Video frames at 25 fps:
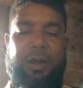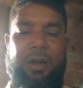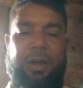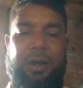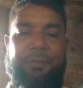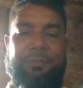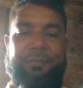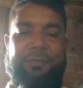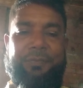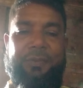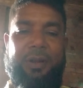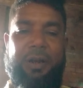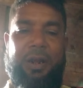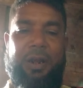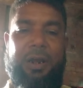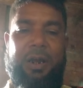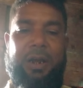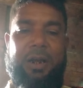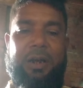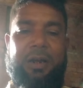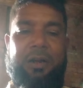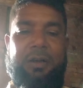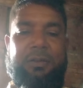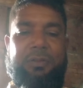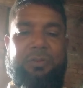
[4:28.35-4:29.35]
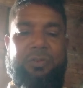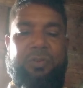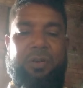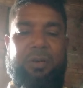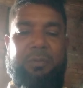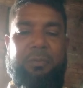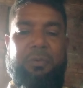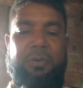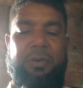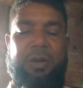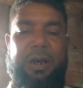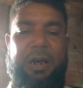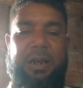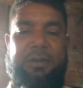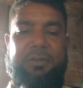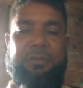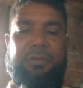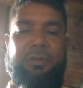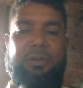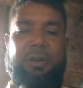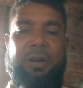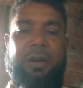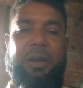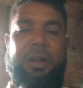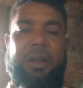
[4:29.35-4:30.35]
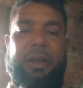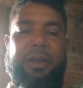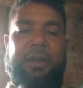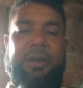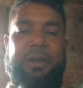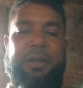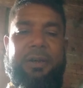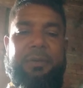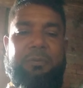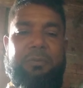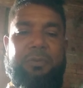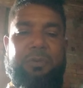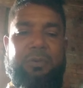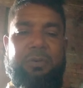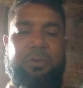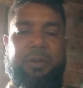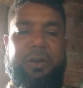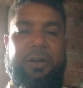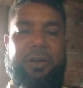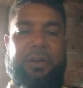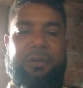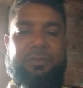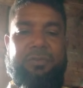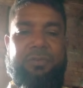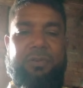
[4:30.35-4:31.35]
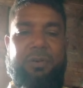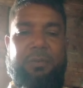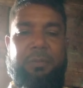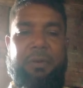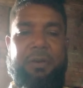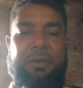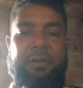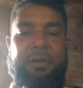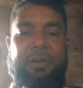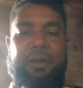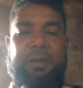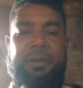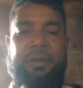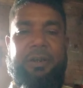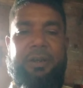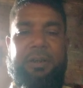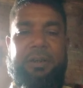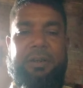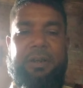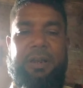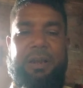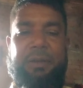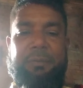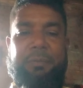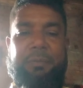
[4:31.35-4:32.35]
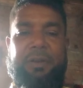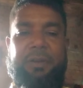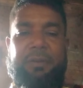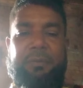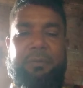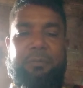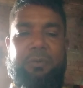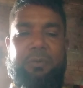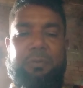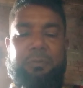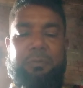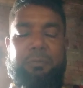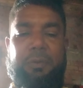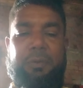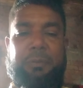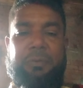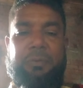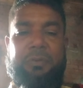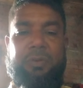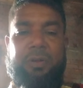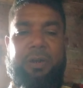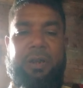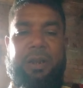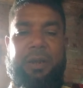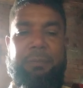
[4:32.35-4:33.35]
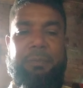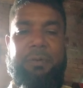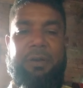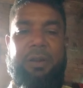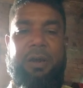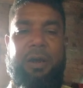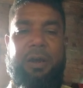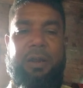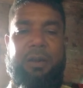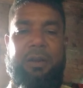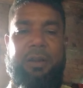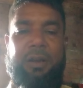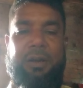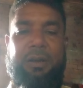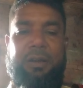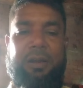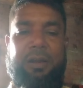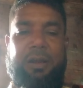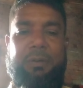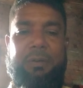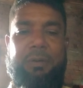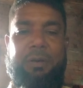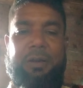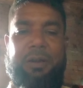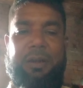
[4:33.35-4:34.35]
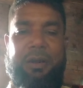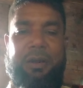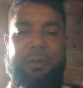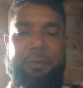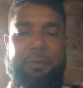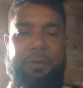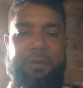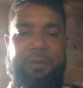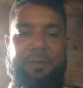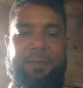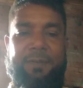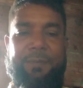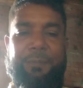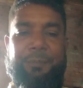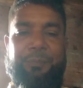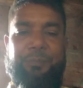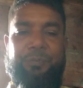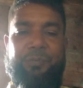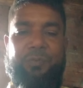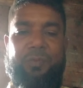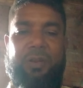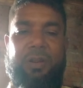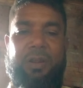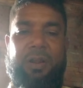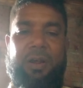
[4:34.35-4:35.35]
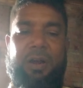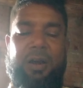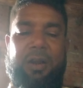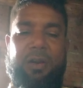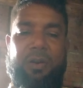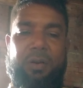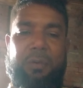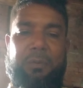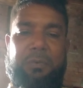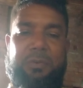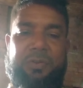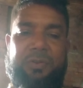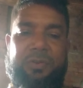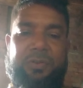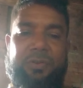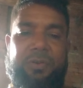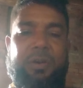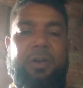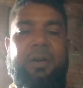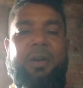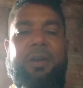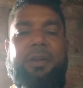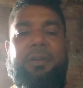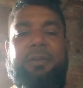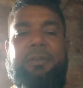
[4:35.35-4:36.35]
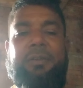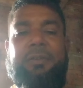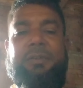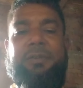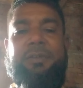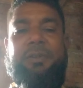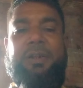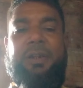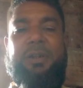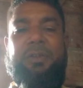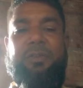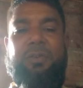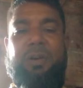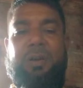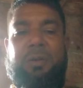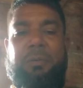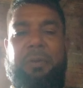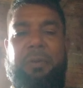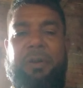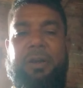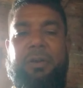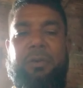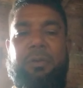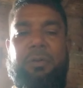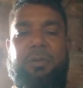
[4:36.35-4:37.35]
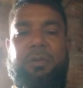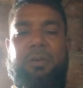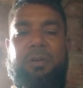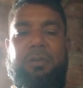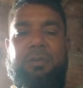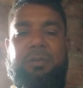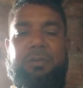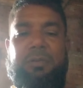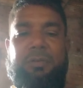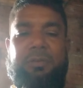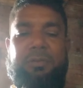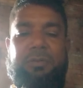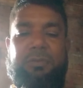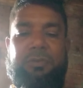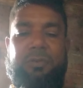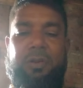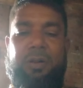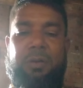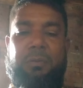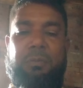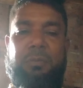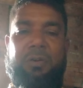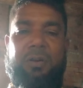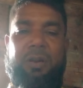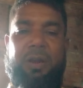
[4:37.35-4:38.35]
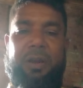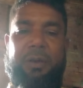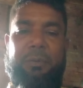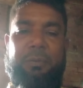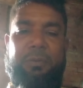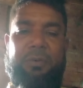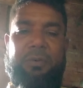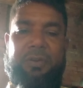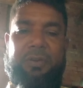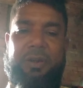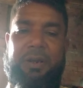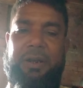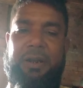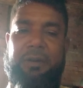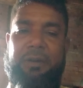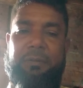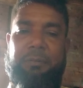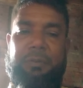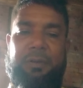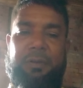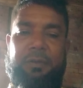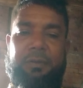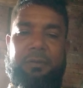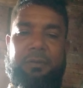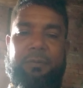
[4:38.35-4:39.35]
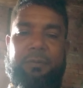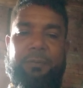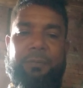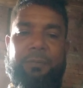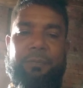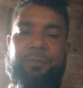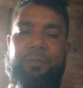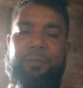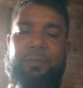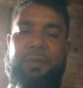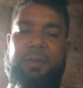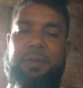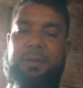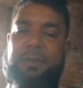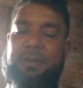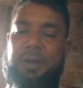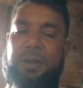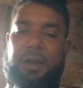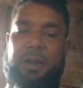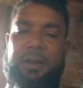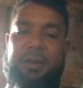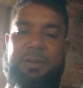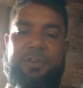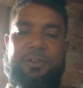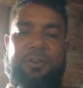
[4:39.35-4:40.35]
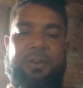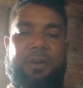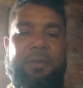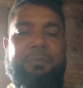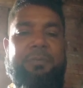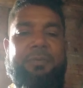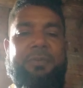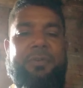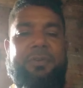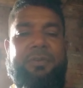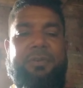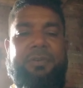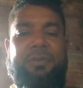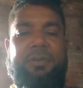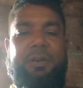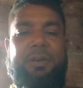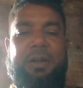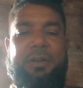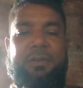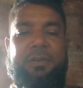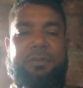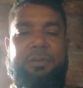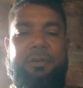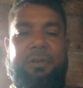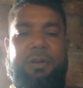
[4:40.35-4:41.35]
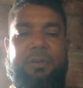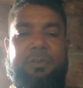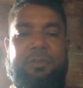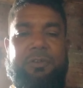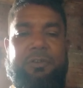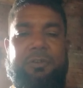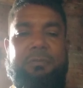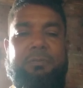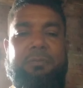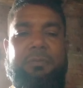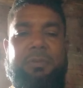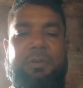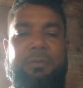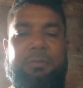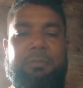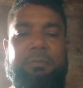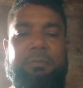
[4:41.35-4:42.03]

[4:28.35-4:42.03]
আপনারা সর্ব কাজ করার আগে মুখের জবানটা ঠিক রাখবেন মুখ পবিত্র রাখবেন হালাল খাবার খাবেন আর অবশ্যই যে ধর্মেরই লোক হোক ধর্মটাকে বজায় রাখবেন তাহলে সব কিছু কাজ করা সম্ভব